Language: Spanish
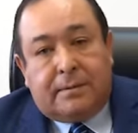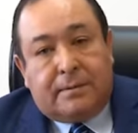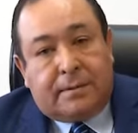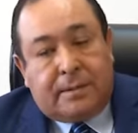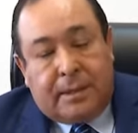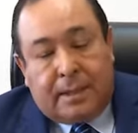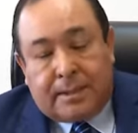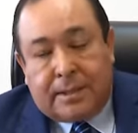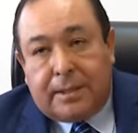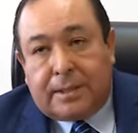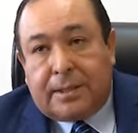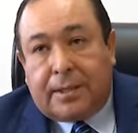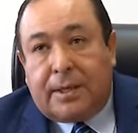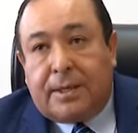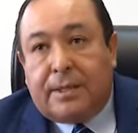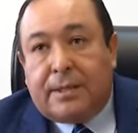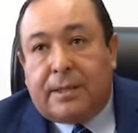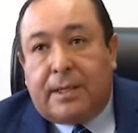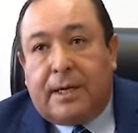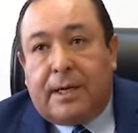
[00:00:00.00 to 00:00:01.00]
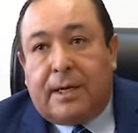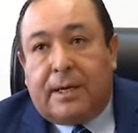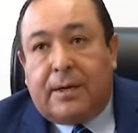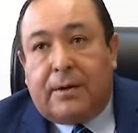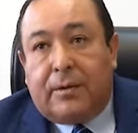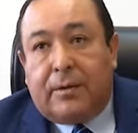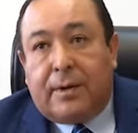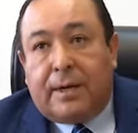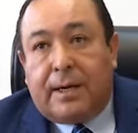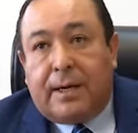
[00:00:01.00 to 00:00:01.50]
7.30
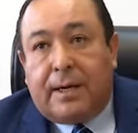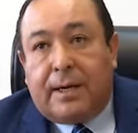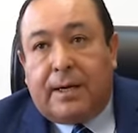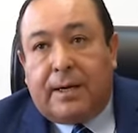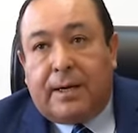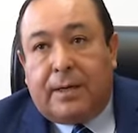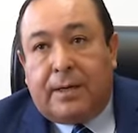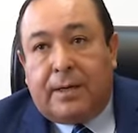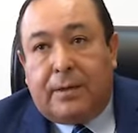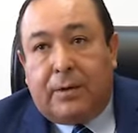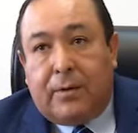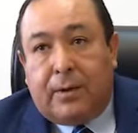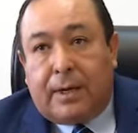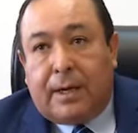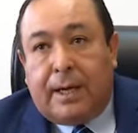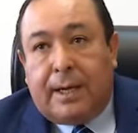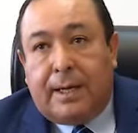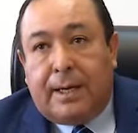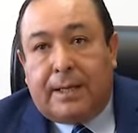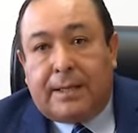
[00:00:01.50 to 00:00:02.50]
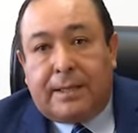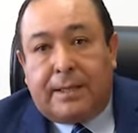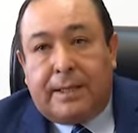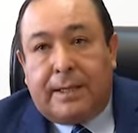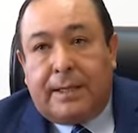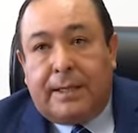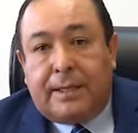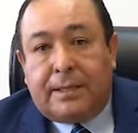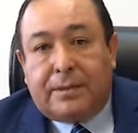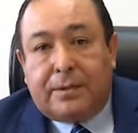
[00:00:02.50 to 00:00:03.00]
hora local aquí
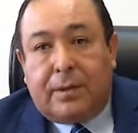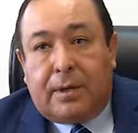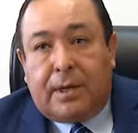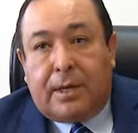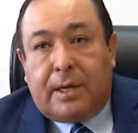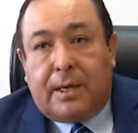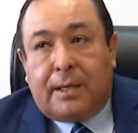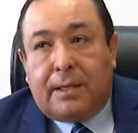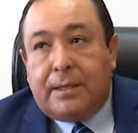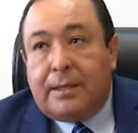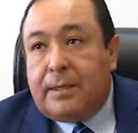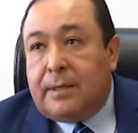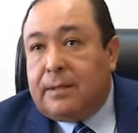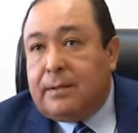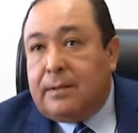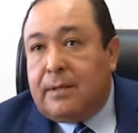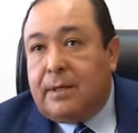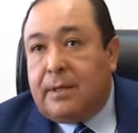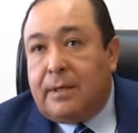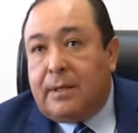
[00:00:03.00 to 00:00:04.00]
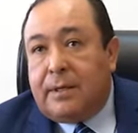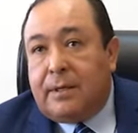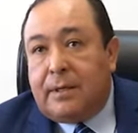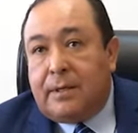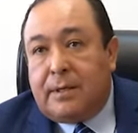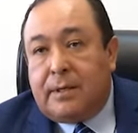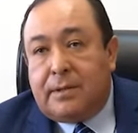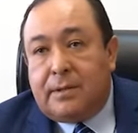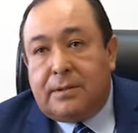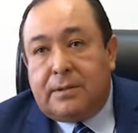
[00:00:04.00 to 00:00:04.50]
en la ciudad de
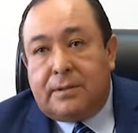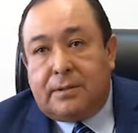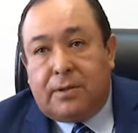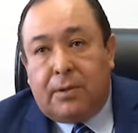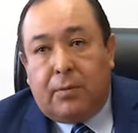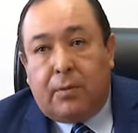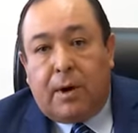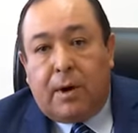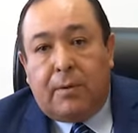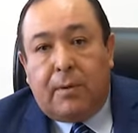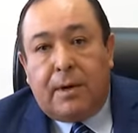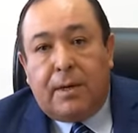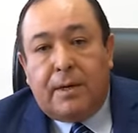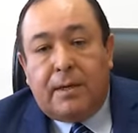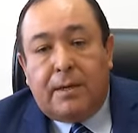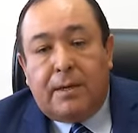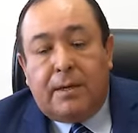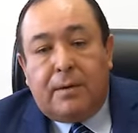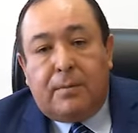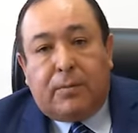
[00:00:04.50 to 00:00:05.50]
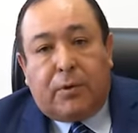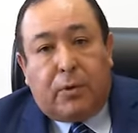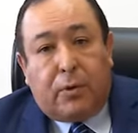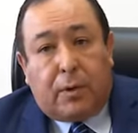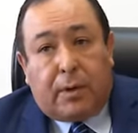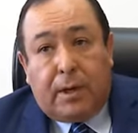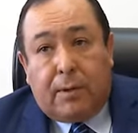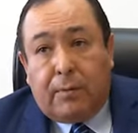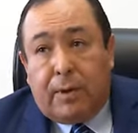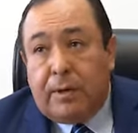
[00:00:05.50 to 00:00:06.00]
Chihuahua. Por lo
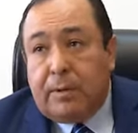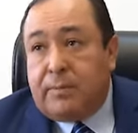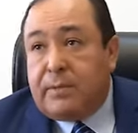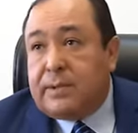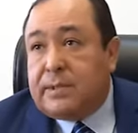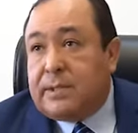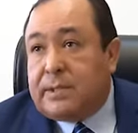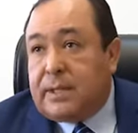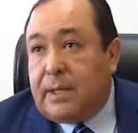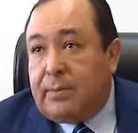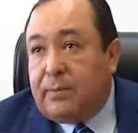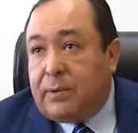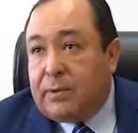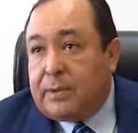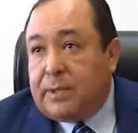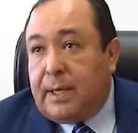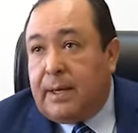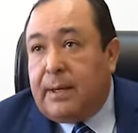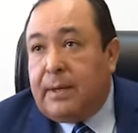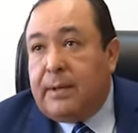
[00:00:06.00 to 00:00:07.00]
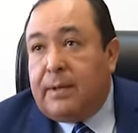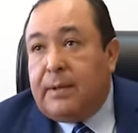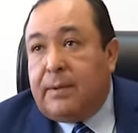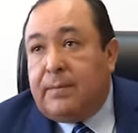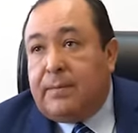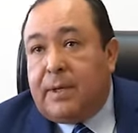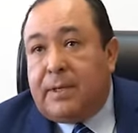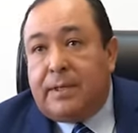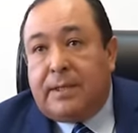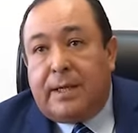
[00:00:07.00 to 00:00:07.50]
cual, bueno, pues estamos ya
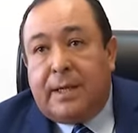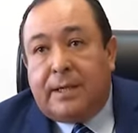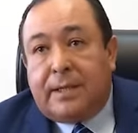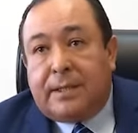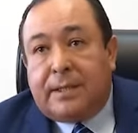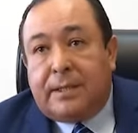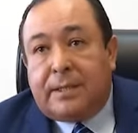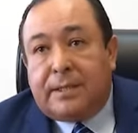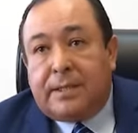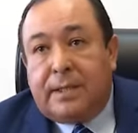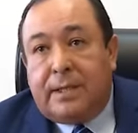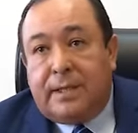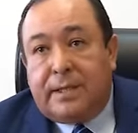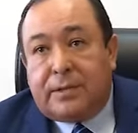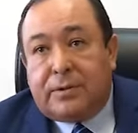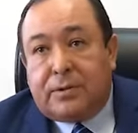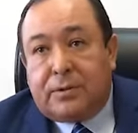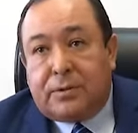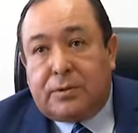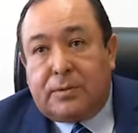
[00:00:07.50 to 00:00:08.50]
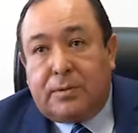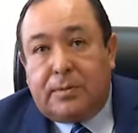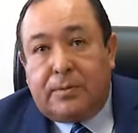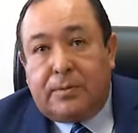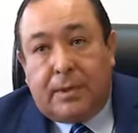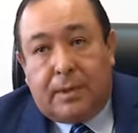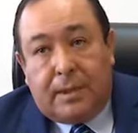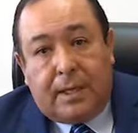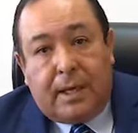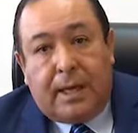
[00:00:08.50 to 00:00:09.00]
pendientes y listos,
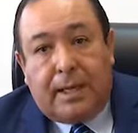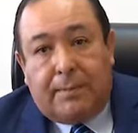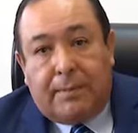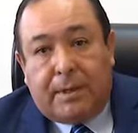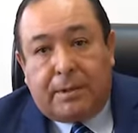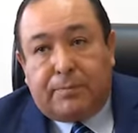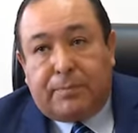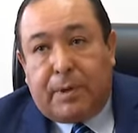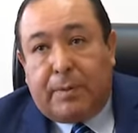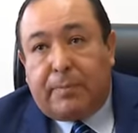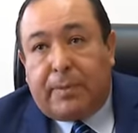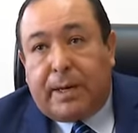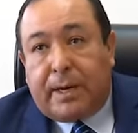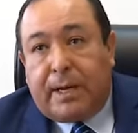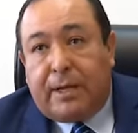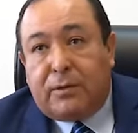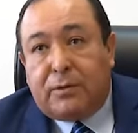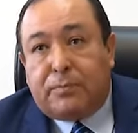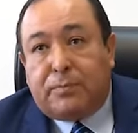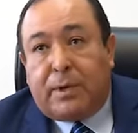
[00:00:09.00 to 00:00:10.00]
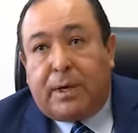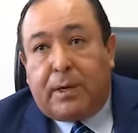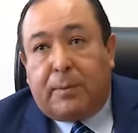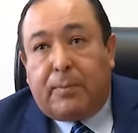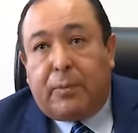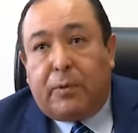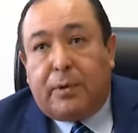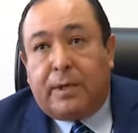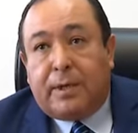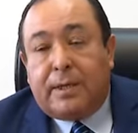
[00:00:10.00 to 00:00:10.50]
además preparados para
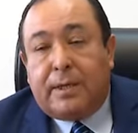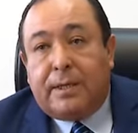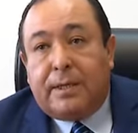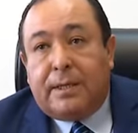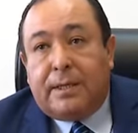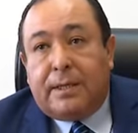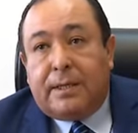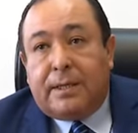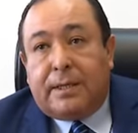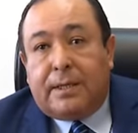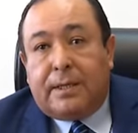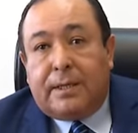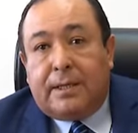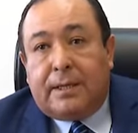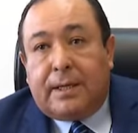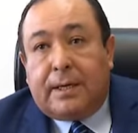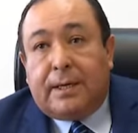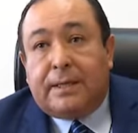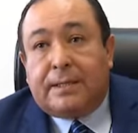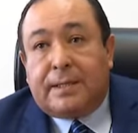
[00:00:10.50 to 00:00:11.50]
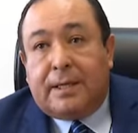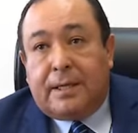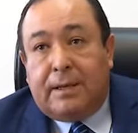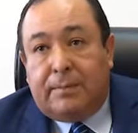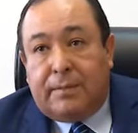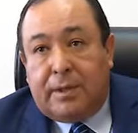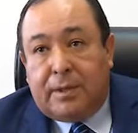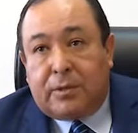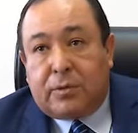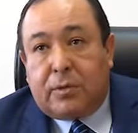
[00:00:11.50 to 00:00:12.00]
poder eh, darle
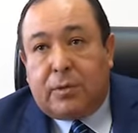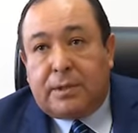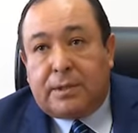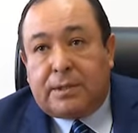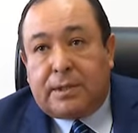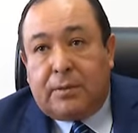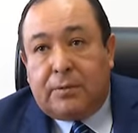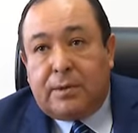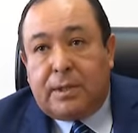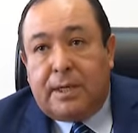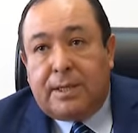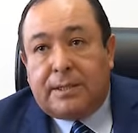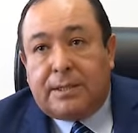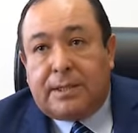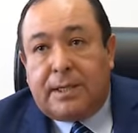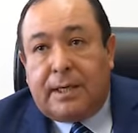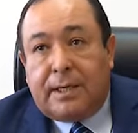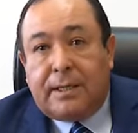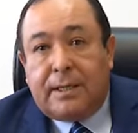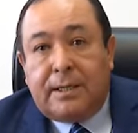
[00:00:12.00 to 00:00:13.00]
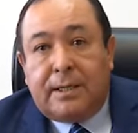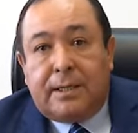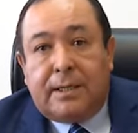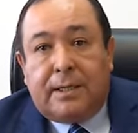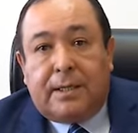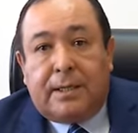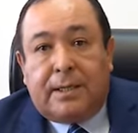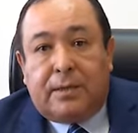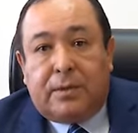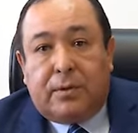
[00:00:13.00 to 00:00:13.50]
seguimiento a esta audiencia
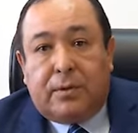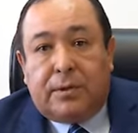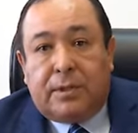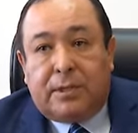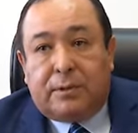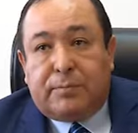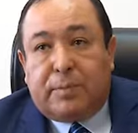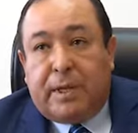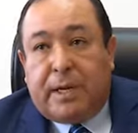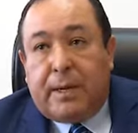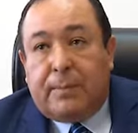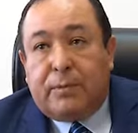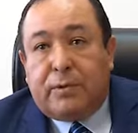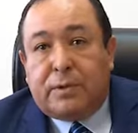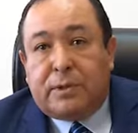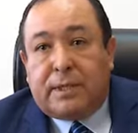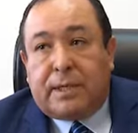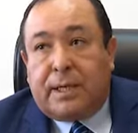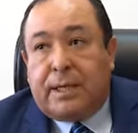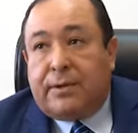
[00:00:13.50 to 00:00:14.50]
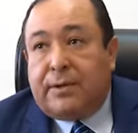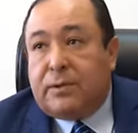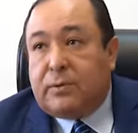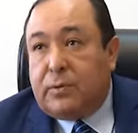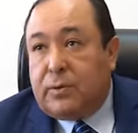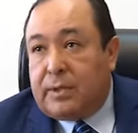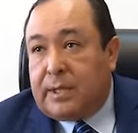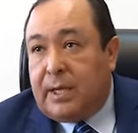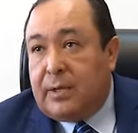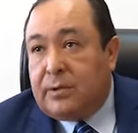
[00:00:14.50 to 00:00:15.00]
en donde esperamos que el
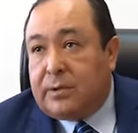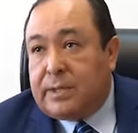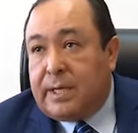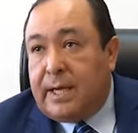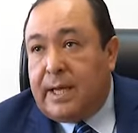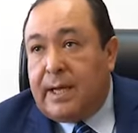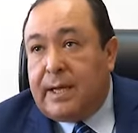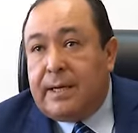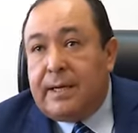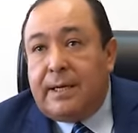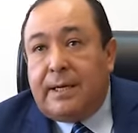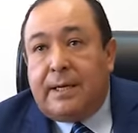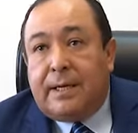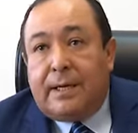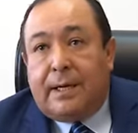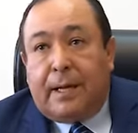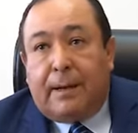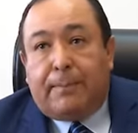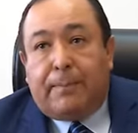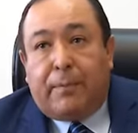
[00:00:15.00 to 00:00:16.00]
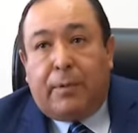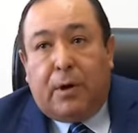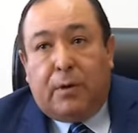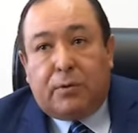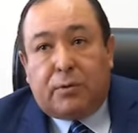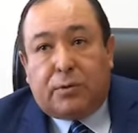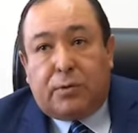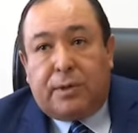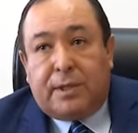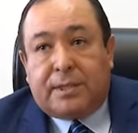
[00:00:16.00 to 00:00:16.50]
resultado sea la
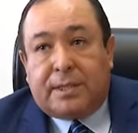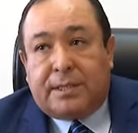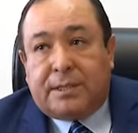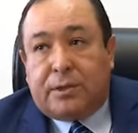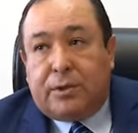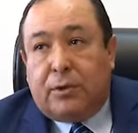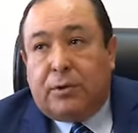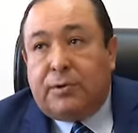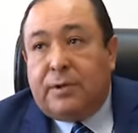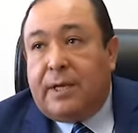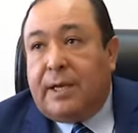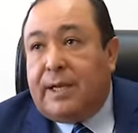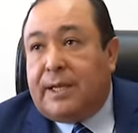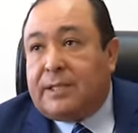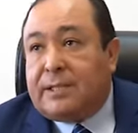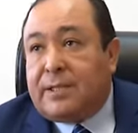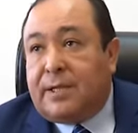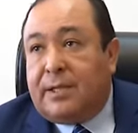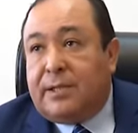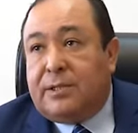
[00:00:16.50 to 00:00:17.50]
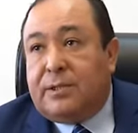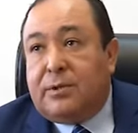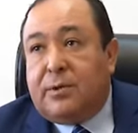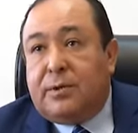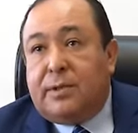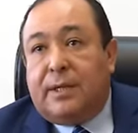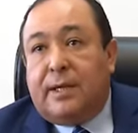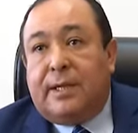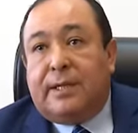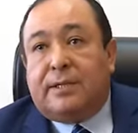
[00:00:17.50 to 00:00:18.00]
autorización de la
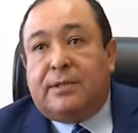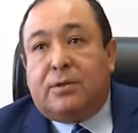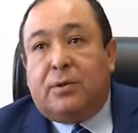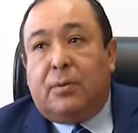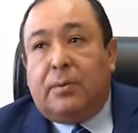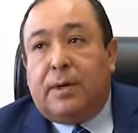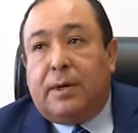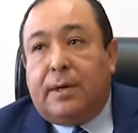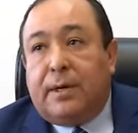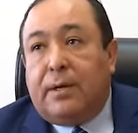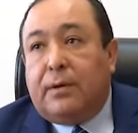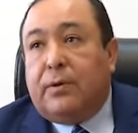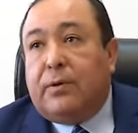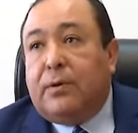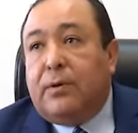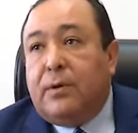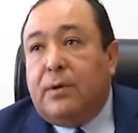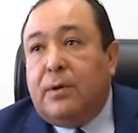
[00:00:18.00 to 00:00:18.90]
extradición del exgobernador